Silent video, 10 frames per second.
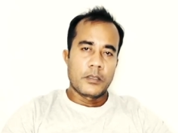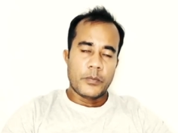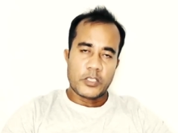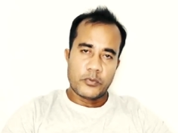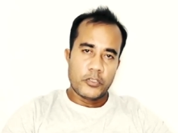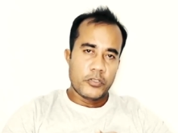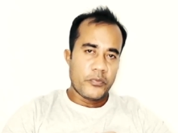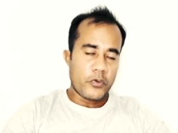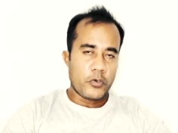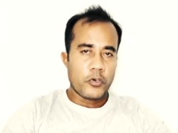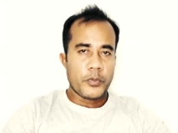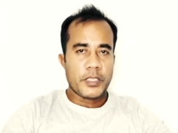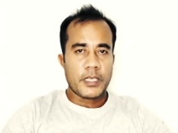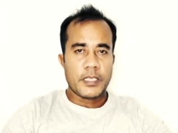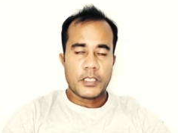পাসপোর্টে যদি ফটোকপি
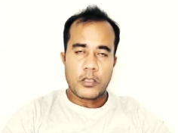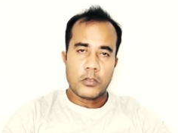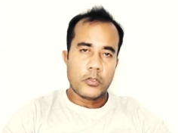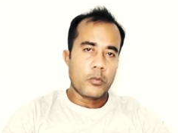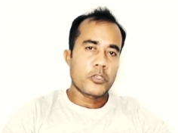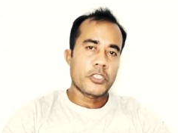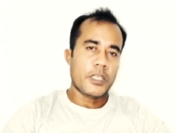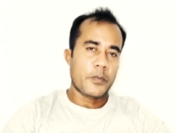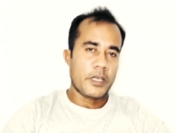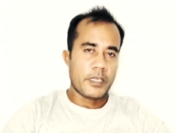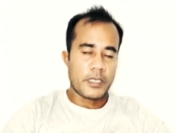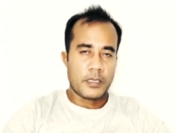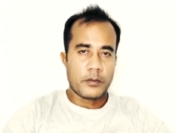থাকে তাহলে তো অবশ্যই আপনারা এটা